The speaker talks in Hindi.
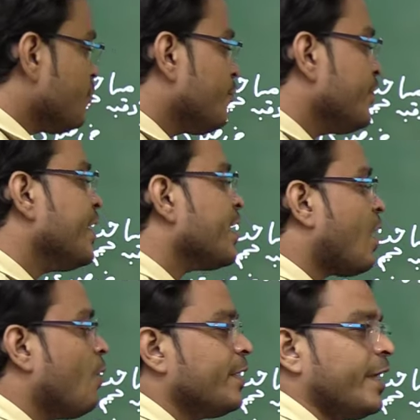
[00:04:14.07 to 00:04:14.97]
फिगर
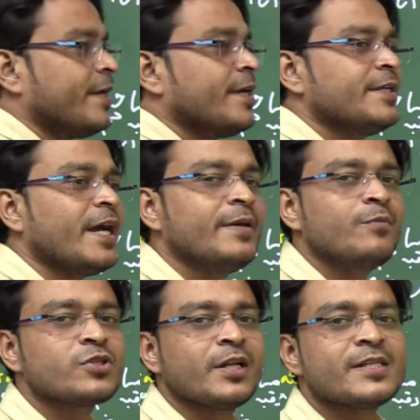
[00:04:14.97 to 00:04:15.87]
काउंटिंग यानी
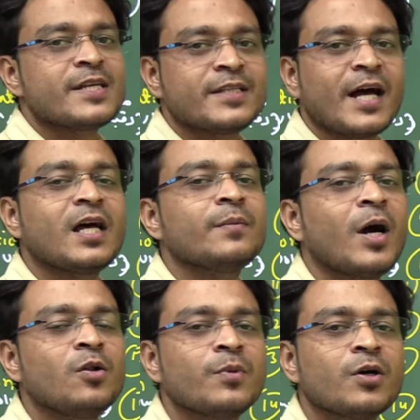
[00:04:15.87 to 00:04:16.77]
मुसलस की तादाद
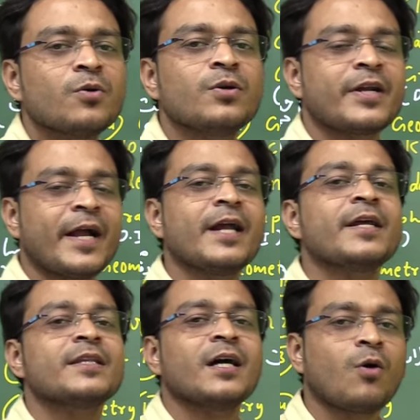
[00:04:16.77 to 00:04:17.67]
मालूम करो ट्राइंगल की
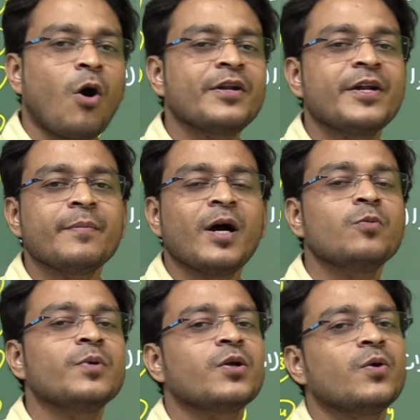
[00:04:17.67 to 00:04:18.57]
क्वांटिटी
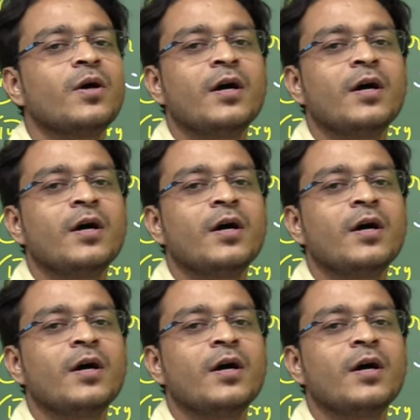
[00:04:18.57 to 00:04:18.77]
मालूम करो